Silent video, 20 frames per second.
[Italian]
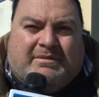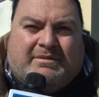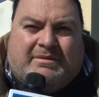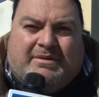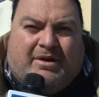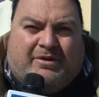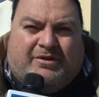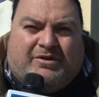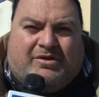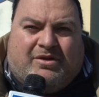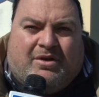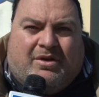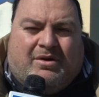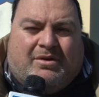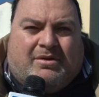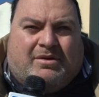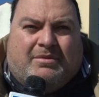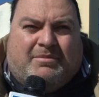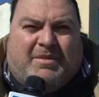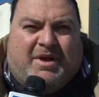non
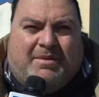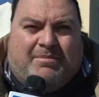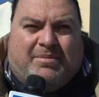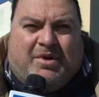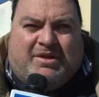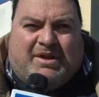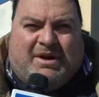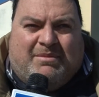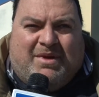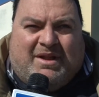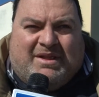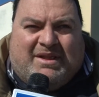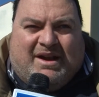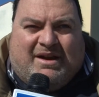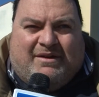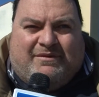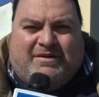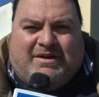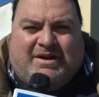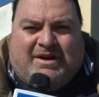so come potrebbe
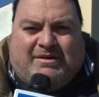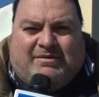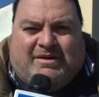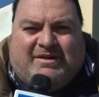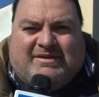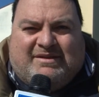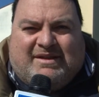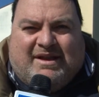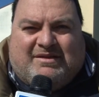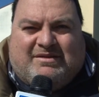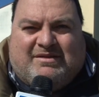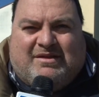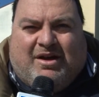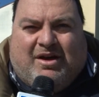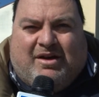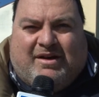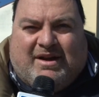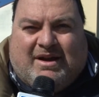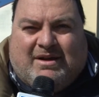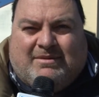andare a finire questa
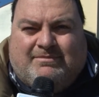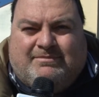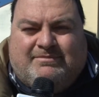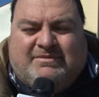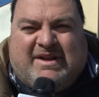storia.